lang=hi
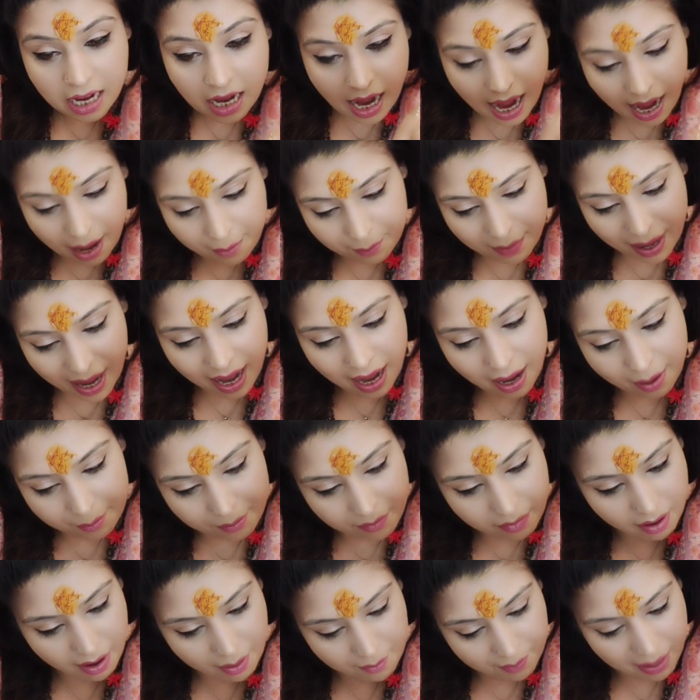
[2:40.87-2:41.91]
हम
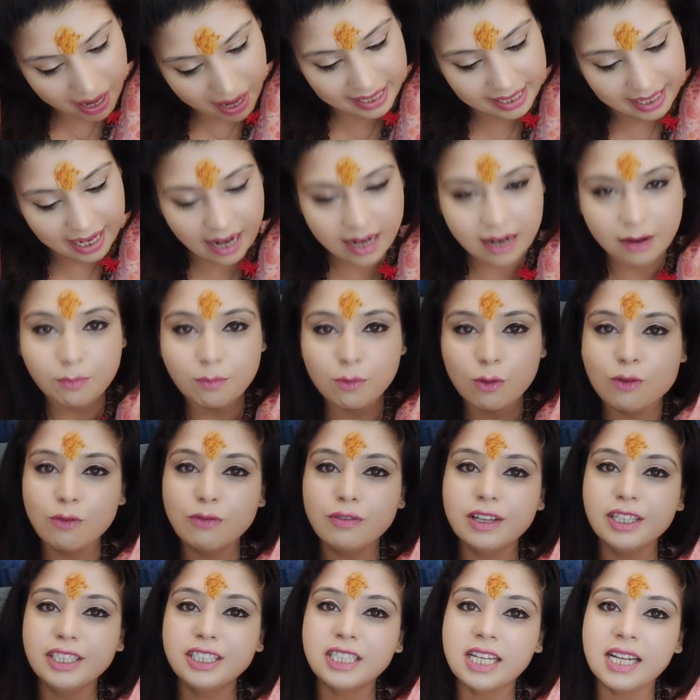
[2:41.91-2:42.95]
हम हमारी एक
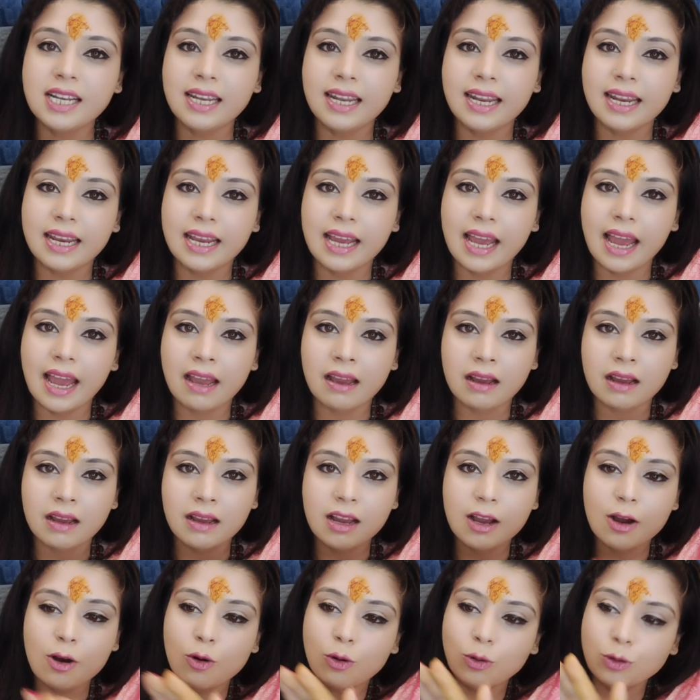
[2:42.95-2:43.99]
मूवी चल रही है
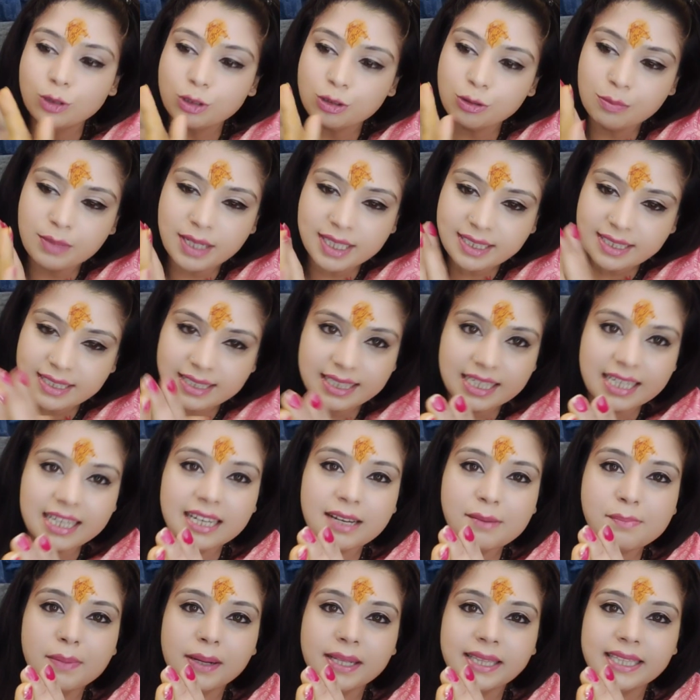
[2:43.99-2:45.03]
उसमें
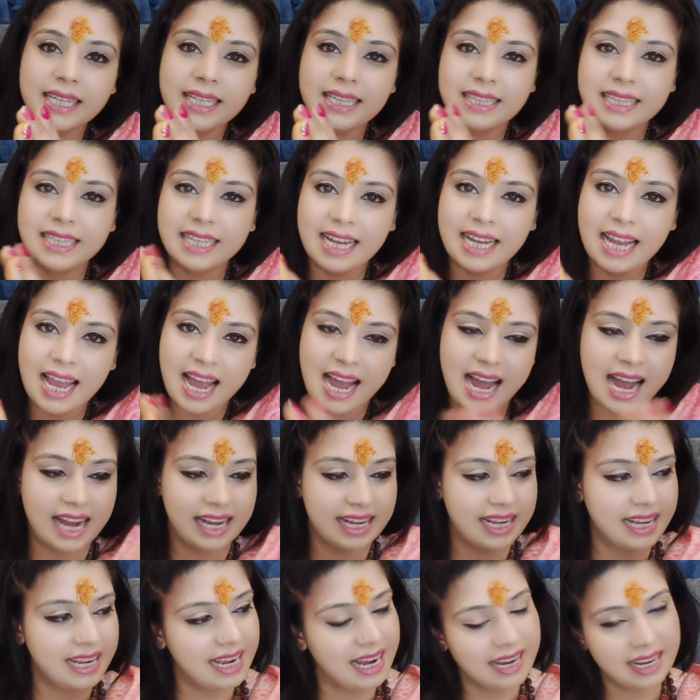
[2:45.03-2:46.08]
सीन बदलते हैं
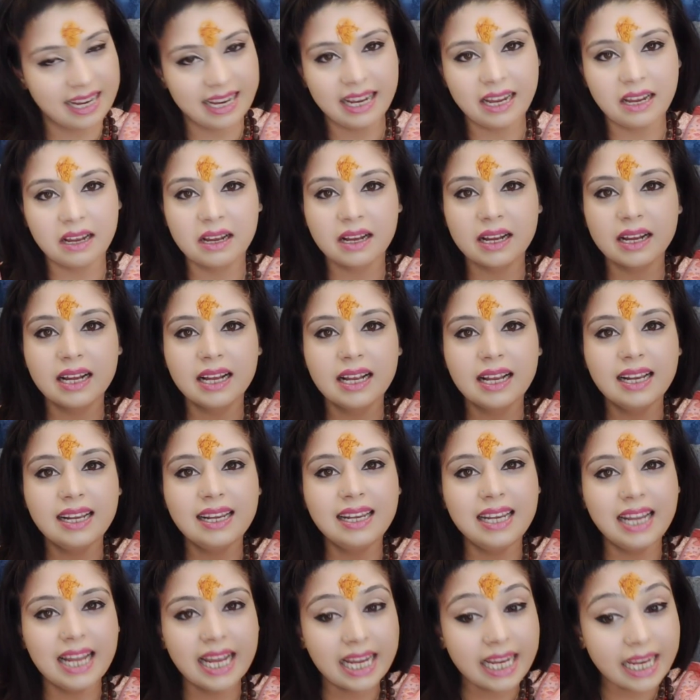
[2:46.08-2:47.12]
आगे आगे
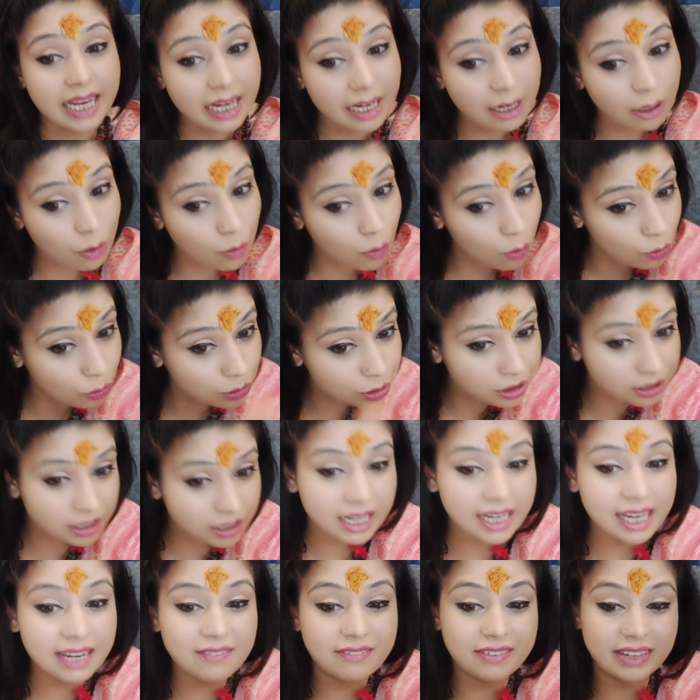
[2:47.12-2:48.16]
लेकिन
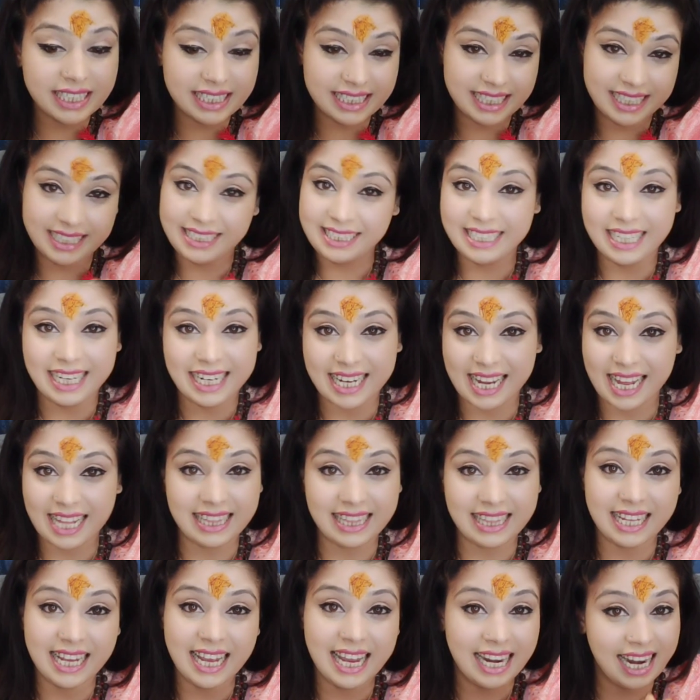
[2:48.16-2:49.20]
उसकी वजह से
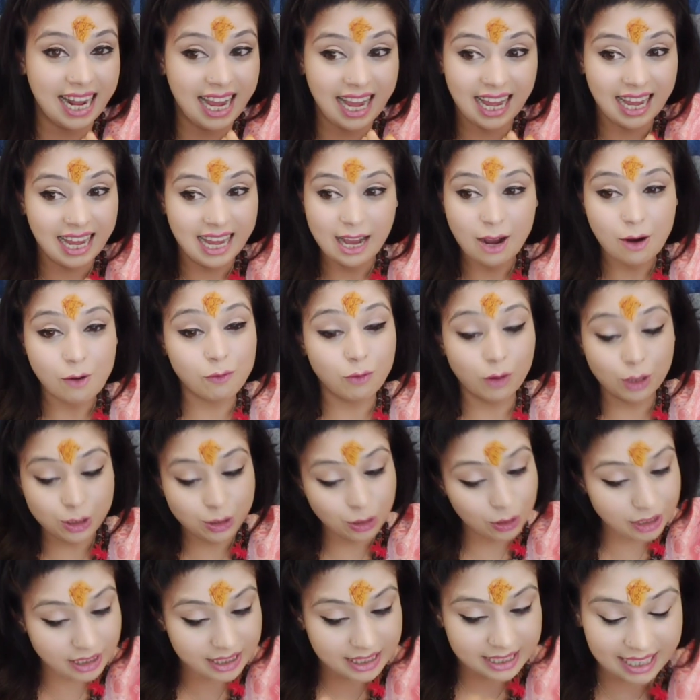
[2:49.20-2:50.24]
कहते हैं ना वो
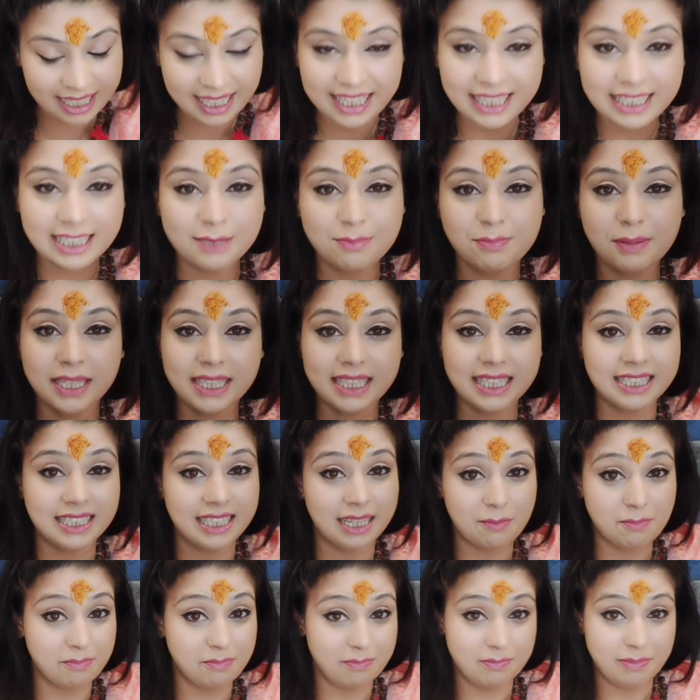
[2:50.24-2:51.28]
जो सीन्स बदल
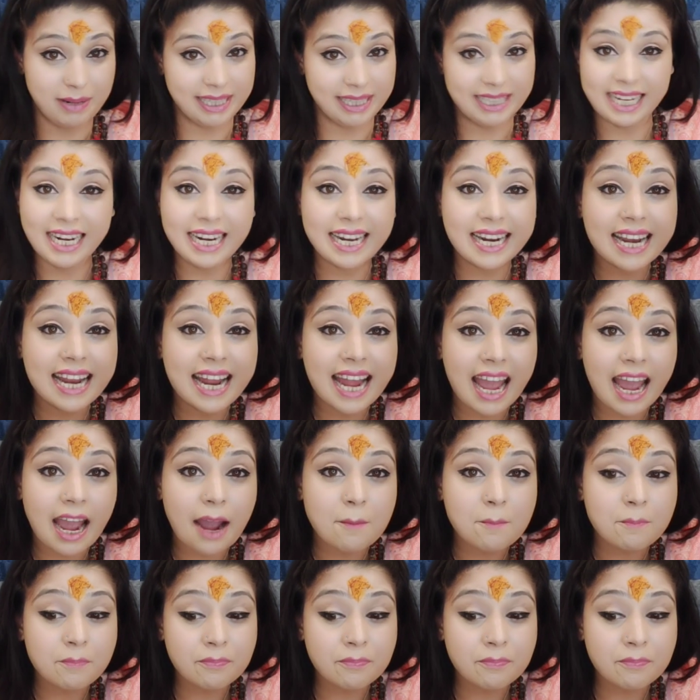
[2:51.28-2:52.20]
बदल रहे हैं